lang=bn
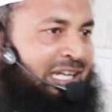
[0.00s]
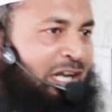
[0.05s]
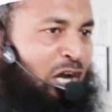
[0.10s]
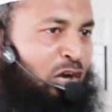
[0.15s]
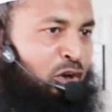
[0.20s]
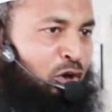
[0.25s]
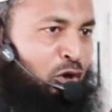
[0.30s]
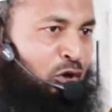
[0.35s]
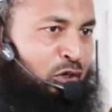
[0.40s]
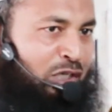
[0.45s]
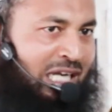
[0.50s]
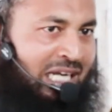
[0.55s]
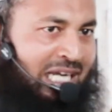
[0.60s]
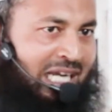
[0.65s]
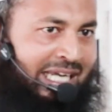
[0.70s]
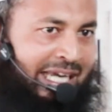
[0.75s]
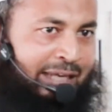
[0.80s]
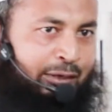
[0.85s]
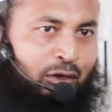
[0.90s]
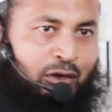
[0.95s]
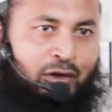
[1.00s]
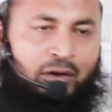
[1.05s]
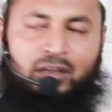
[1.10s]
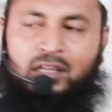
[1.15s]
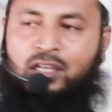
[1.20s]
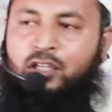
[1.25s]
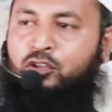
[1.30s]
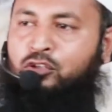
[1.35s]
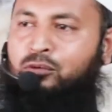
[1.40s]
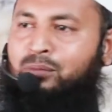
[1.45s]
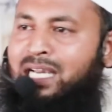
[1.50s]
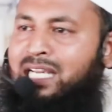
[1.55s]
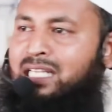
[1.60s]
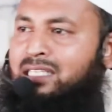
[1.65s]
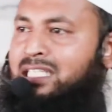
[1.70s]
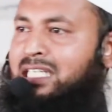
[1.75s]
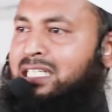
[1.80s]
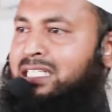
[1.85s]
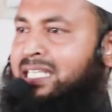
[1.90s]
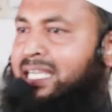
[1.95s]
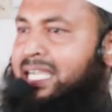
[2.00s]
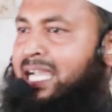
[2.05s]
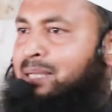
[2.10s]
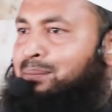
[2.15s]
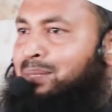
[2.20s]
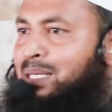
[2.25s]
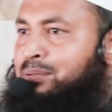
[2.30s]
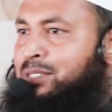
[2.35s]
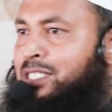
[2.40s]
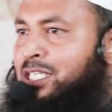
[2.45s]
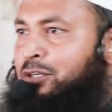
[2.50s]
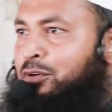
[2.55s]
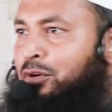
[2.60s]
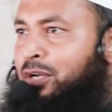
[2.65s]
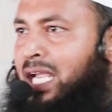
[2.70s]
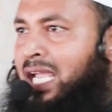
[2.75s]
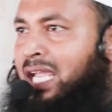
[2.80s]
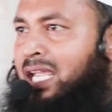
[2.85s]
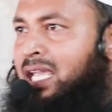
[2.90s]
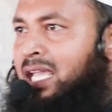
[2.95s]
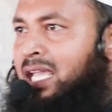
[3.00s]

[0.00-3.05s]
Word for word: লক্ষ টাকা কেন তোমার এই তিন টাকায় ব্যবসা করে